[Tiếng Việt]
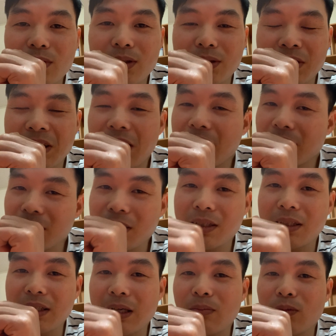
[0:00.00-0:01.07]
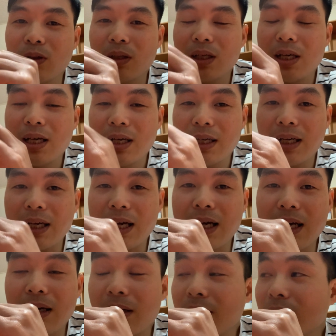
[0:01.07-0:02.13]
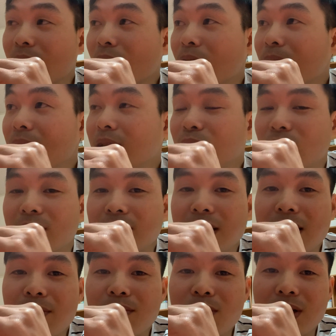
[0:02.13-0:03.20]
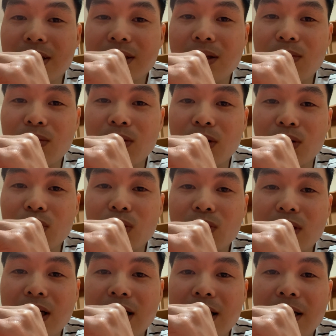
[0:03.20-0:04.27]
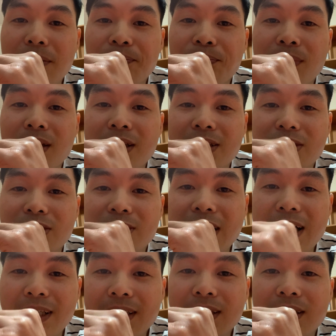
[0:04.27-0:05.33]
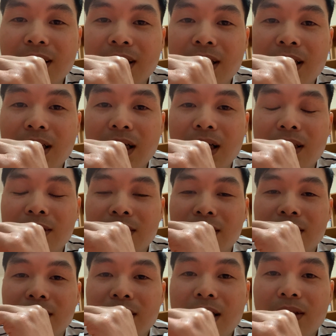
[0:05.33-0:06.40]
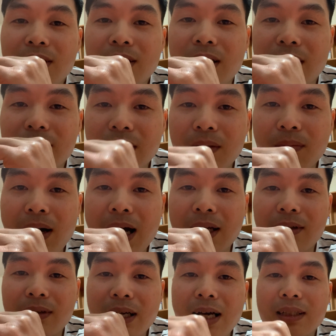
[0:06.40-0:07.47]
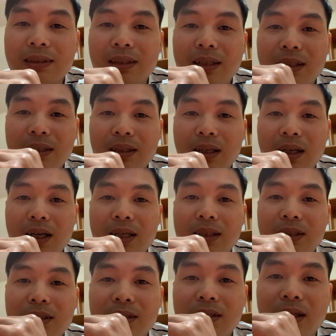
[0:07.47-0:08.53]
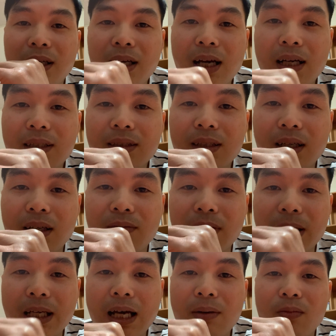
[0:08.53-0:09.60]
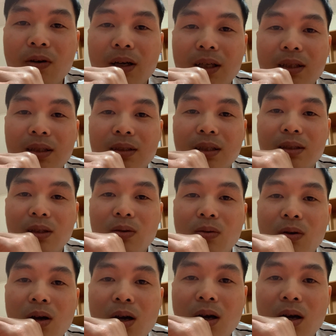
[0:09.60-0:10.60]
mà xe cực kỳ đẹp luôn kể cả sau đó mình chuyển sang một cái dòng của Toyota Yaris thì Yaris ở Nhật Bản nó khác Yaris ở các cái thị trường khác như là ở Việt Nam hoặc là thị trường châu